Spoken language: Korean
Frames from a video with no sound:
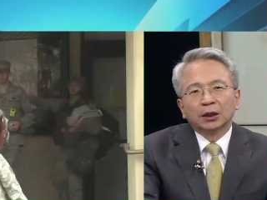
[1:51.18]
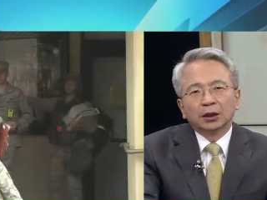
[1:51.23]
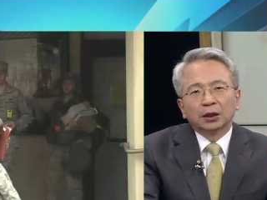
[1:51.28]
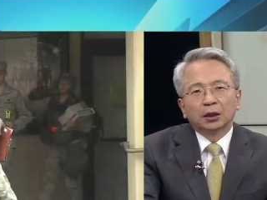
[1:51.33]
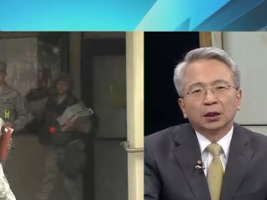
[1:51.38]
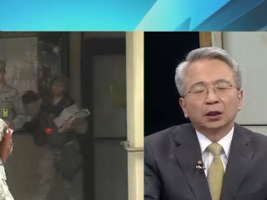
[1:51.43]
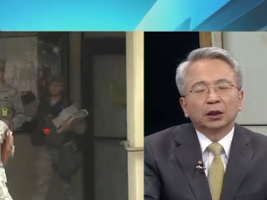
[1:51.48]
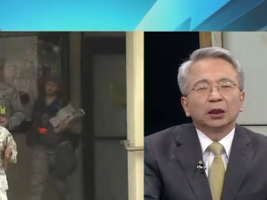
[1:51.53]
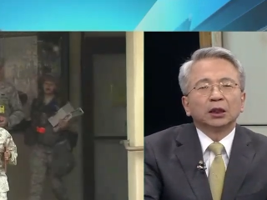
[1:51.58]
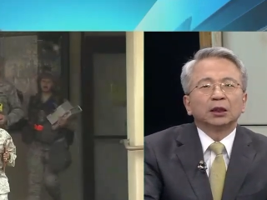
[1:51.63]

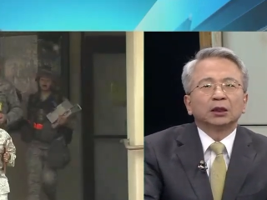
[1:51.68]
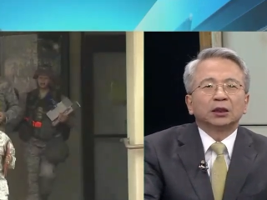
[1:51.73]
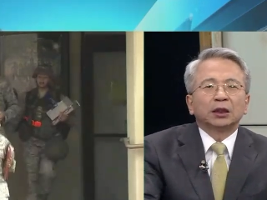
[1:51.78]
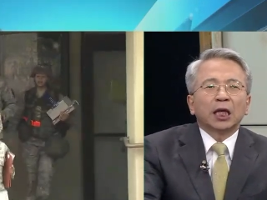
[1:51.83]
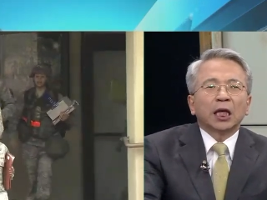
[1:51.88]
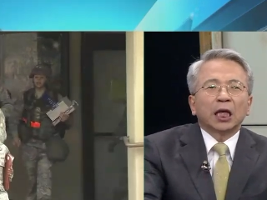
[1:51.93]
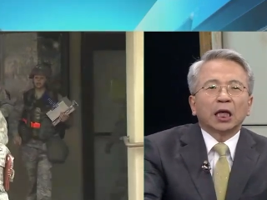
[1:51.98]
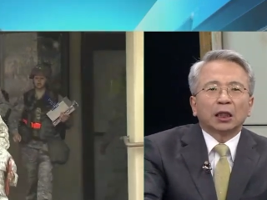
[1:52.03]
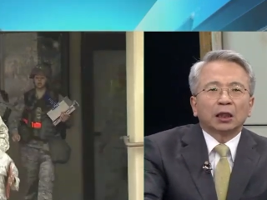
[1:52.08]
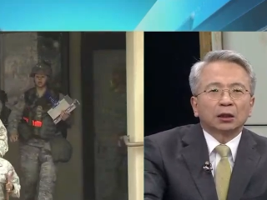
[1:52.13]
어,
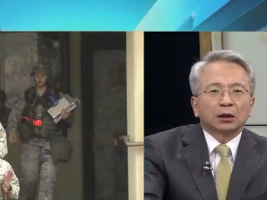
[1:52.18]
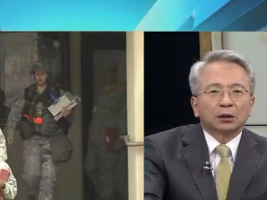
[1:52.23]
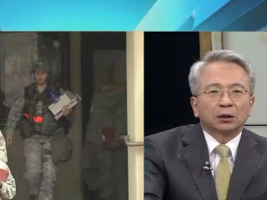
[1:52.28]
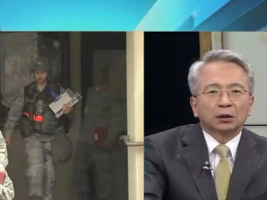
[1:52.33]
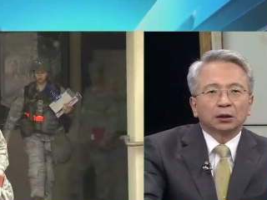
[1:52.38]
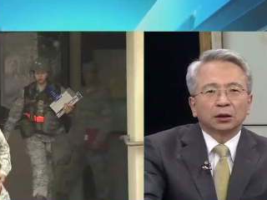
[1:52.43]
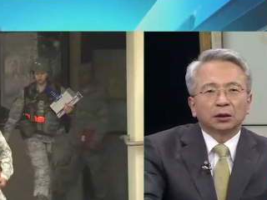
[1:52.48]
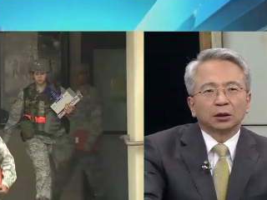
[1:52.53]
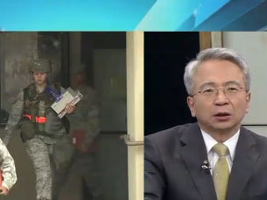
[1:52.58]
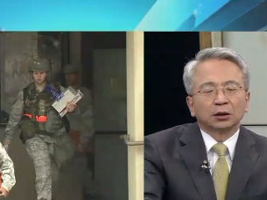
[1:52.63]
일대
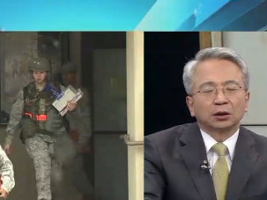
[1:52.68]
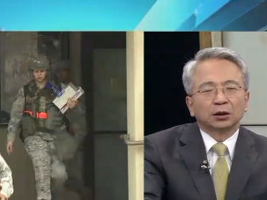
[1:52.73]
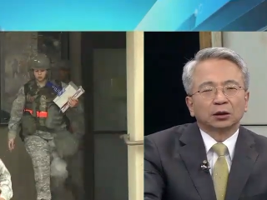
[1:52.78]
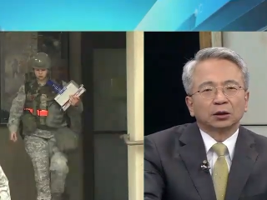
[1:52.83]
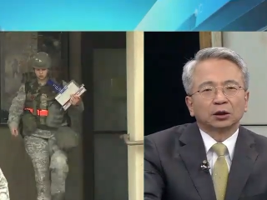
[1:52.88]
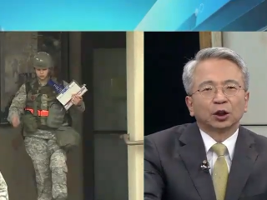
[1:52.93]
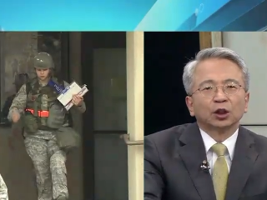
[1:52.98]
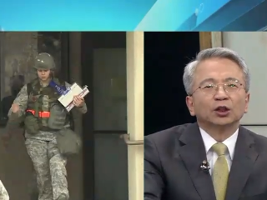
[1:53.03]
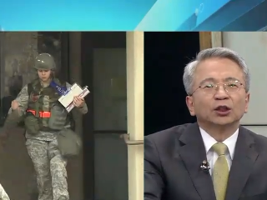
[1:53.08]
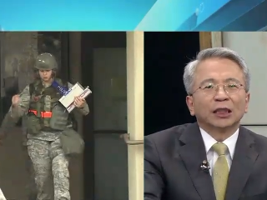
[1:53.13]
그
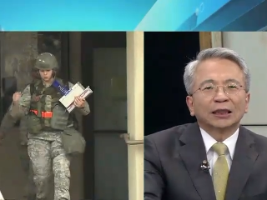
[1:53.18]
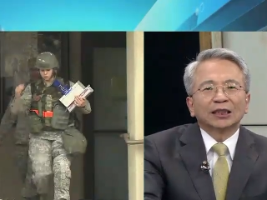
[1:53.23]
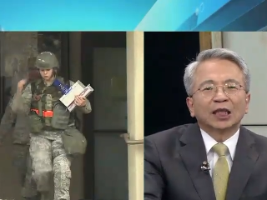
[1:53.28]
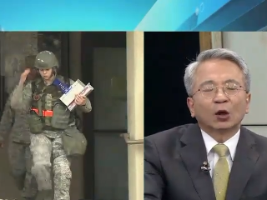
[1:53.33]
전쟁